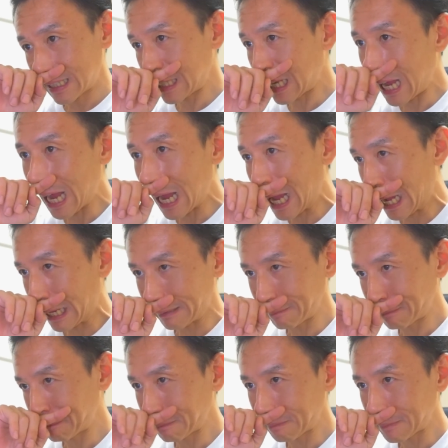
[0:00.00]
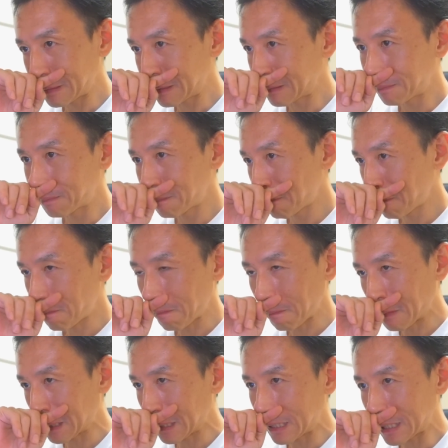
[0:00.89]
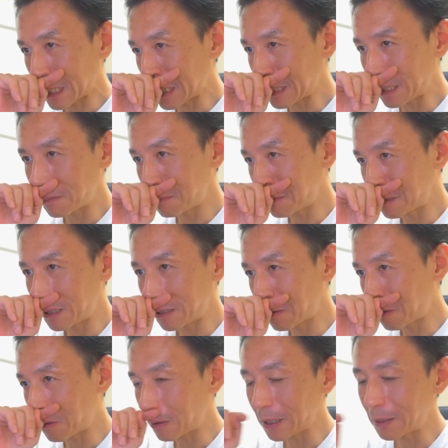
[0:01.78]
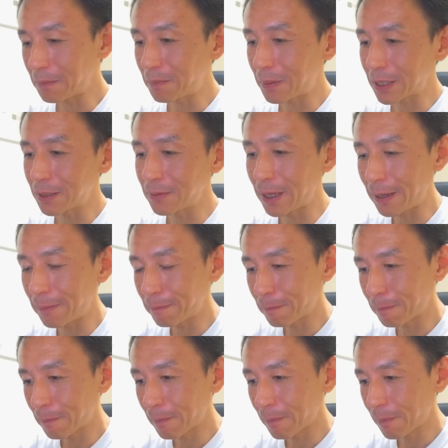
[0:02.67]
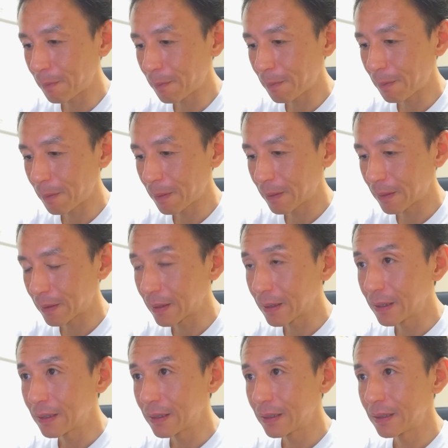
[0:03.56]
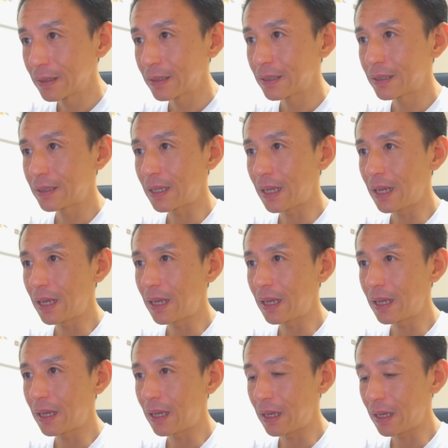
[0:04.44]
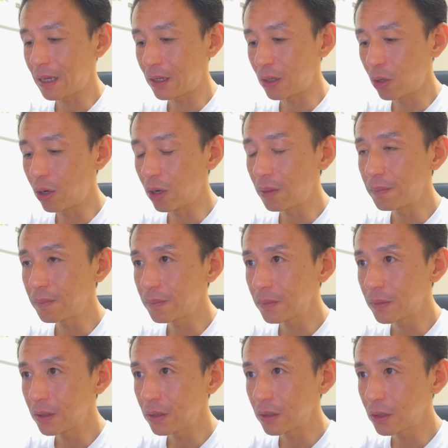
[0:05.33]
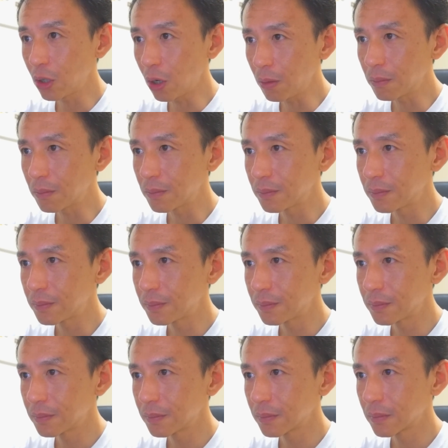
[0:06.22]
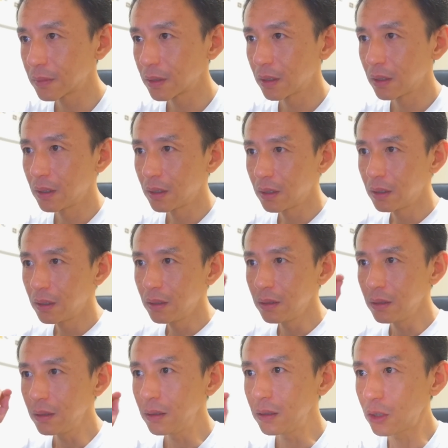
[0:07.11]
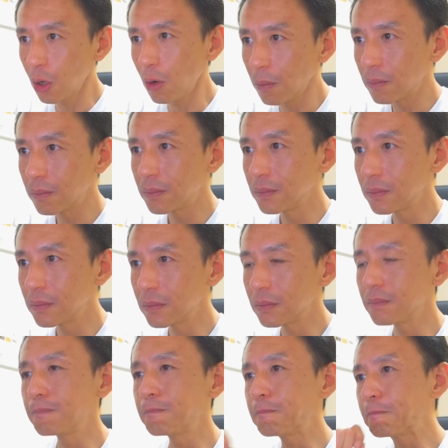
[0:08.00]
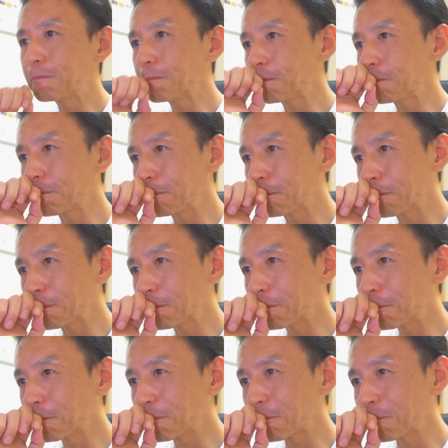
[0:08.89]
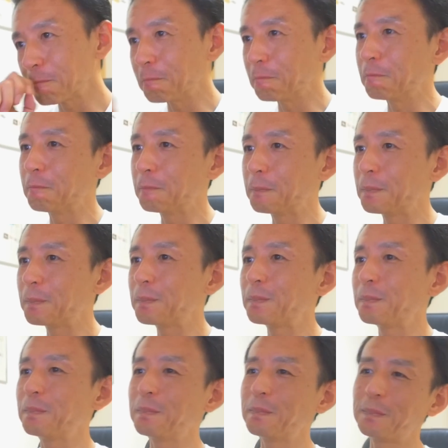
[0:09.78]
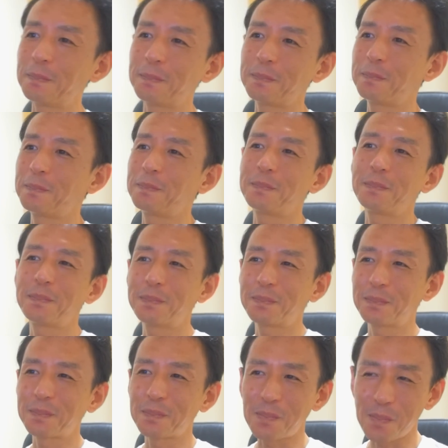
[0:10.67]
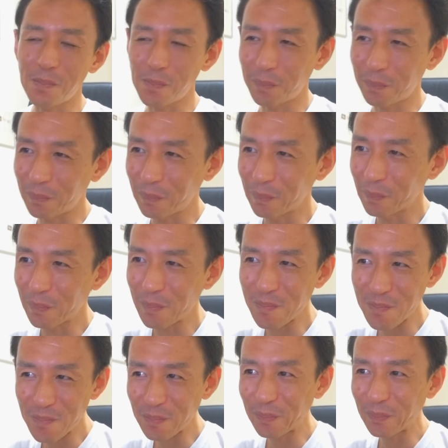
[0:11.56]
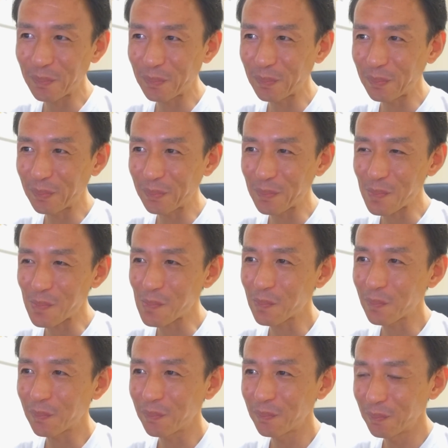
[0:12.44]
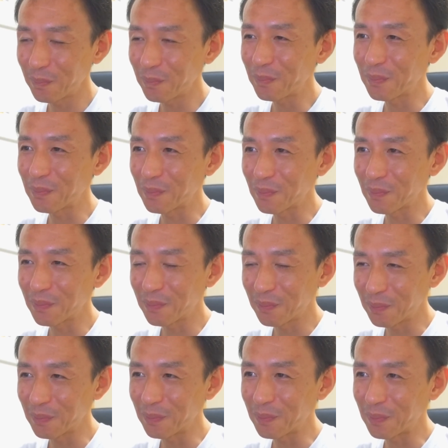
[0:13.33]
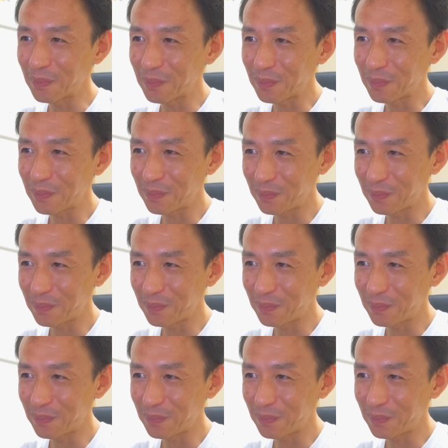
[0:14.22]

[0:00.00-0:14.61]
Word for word: さあ、久しぶりの一発目。せーの、ドンドンうーん、うん、うん、うん、